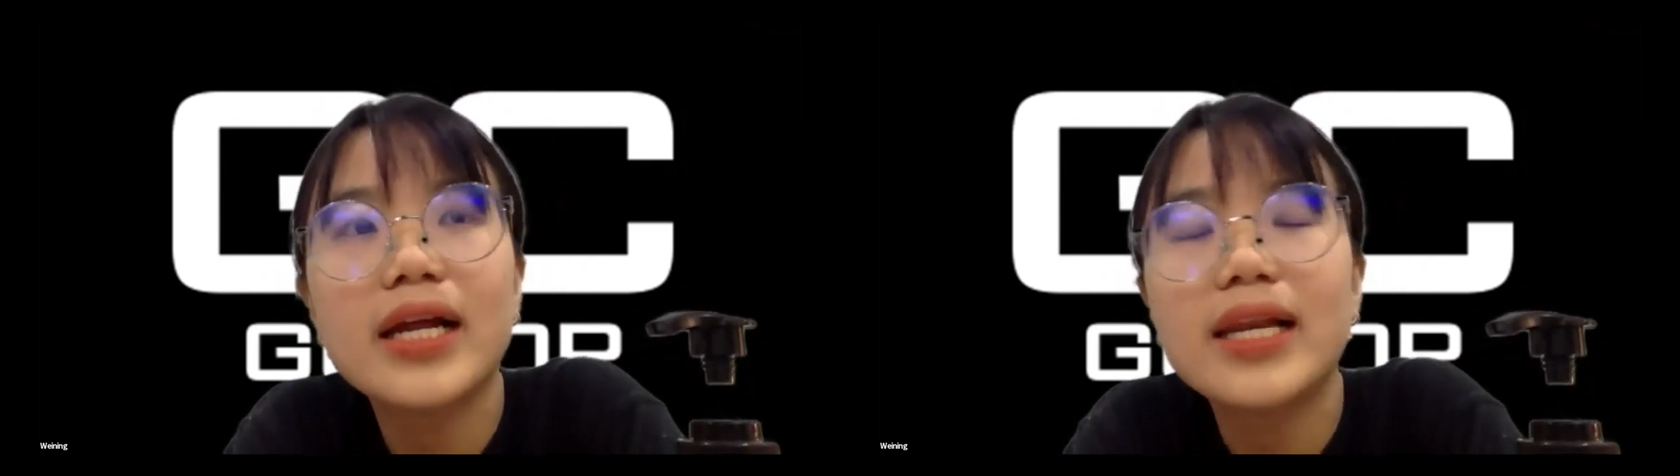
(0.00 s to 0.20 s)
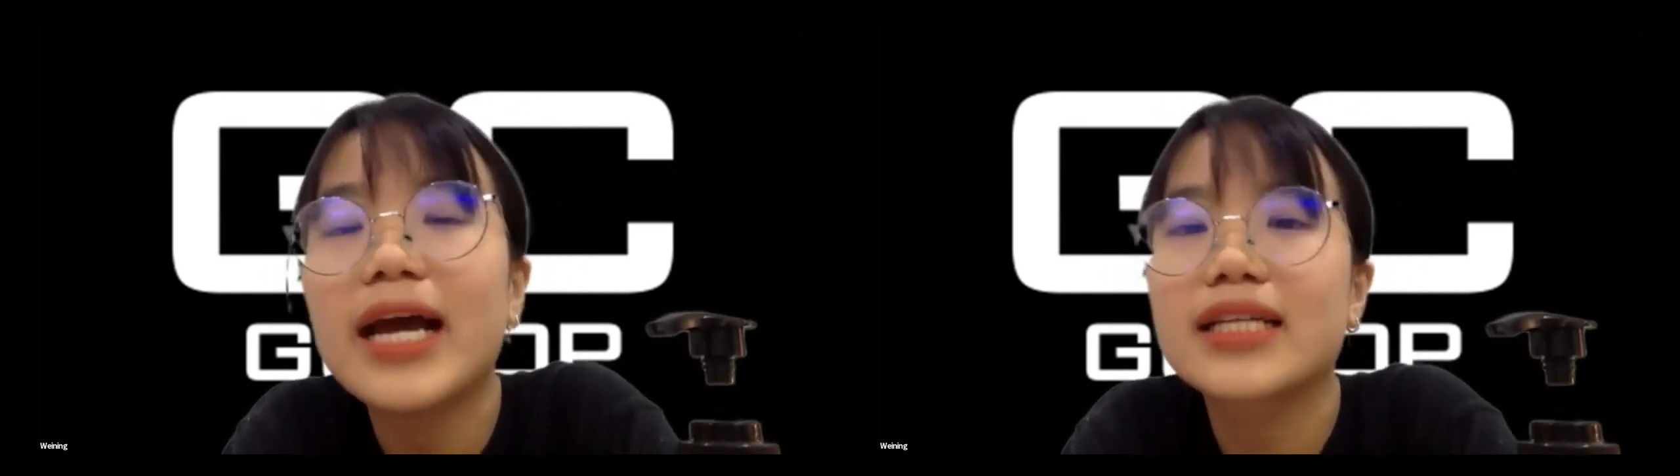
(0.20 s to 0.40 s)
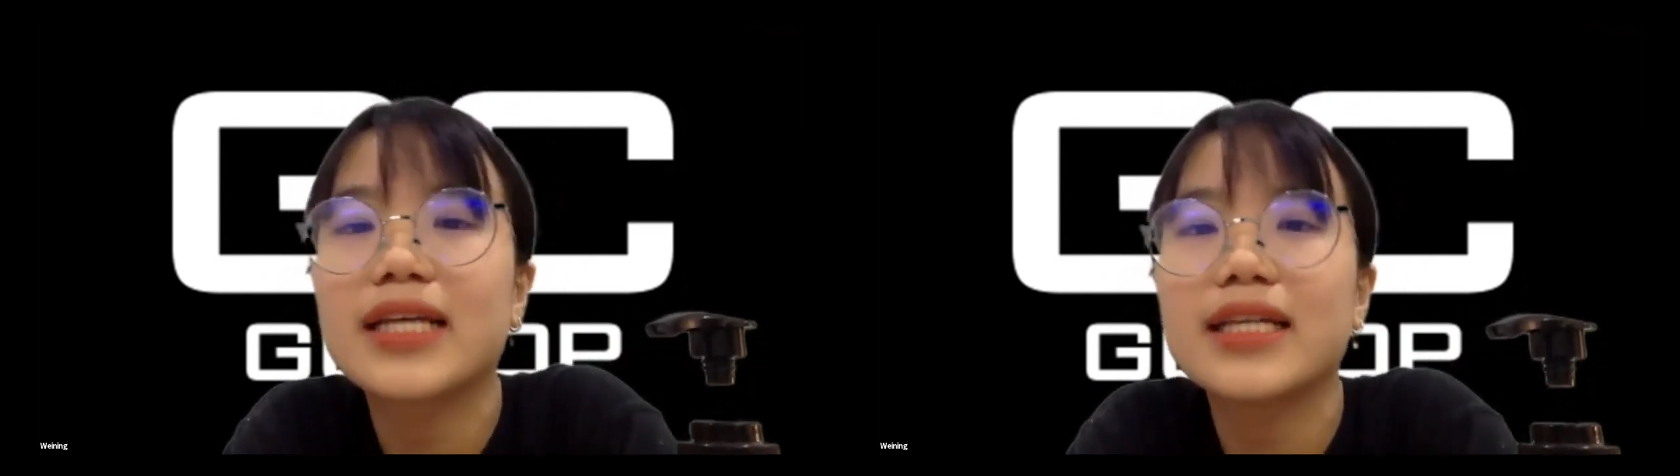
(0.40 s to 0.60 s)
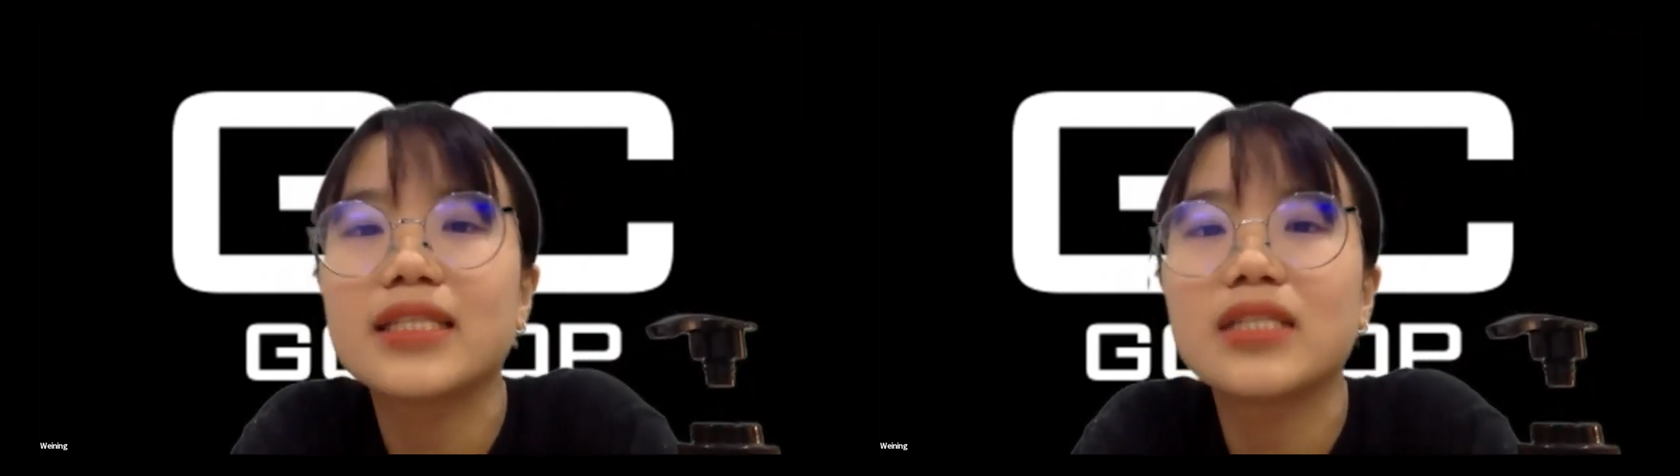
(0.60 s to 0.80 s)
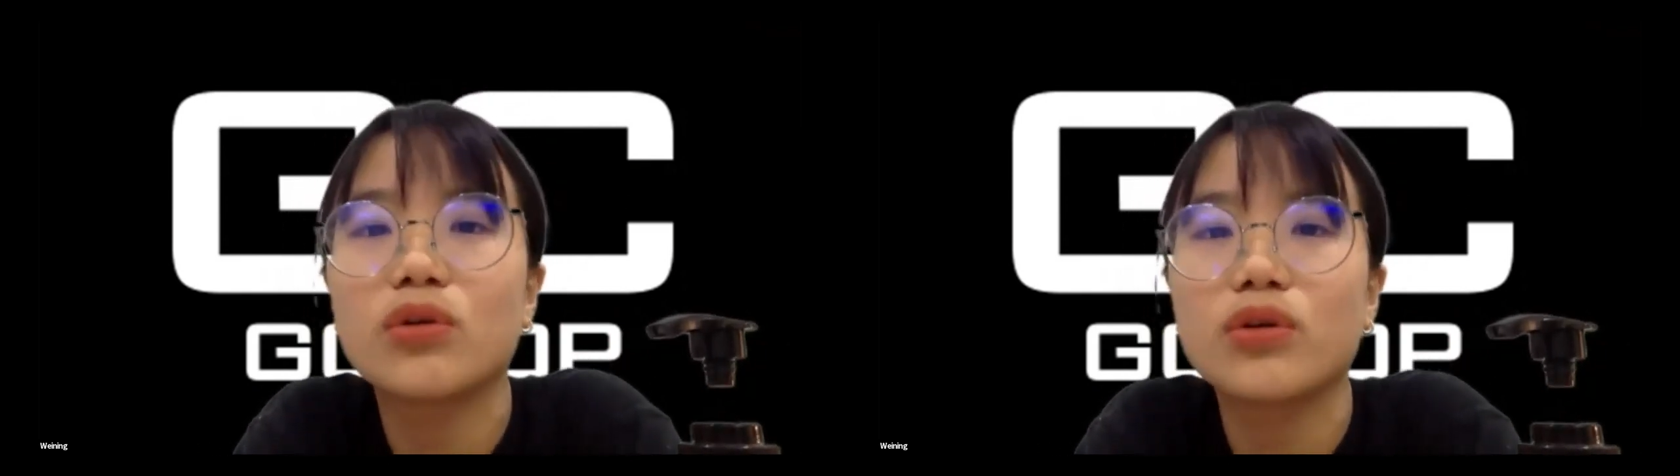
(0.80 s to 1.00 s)
两三
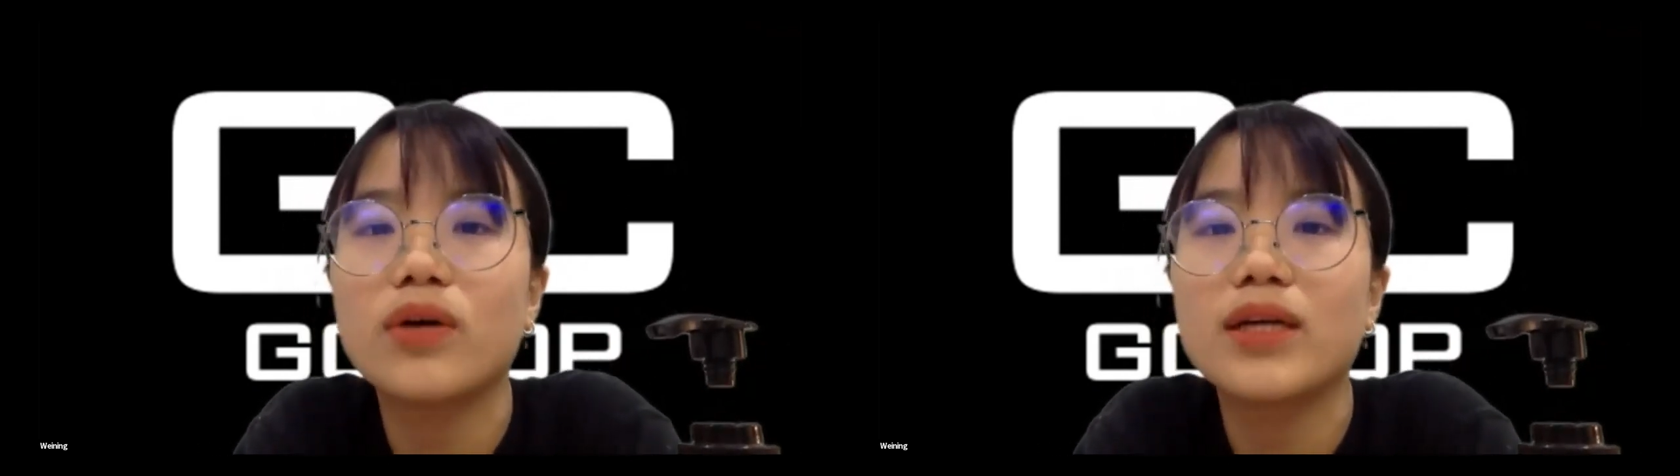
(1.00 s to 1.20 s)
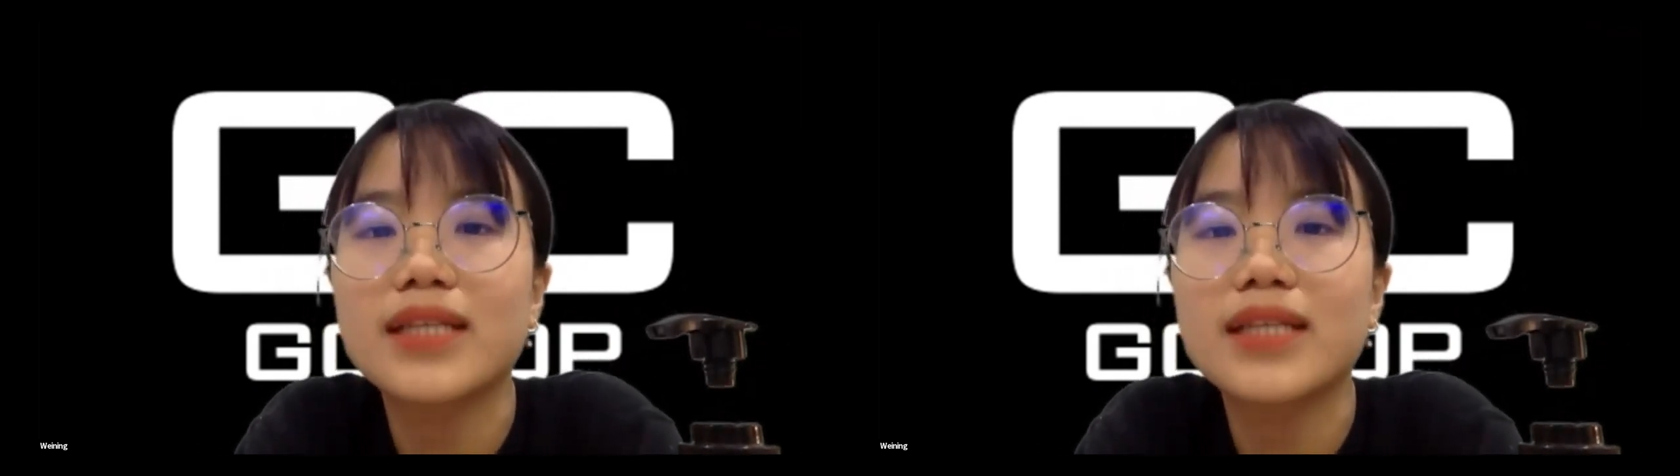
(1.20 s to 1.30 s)
次左右啊，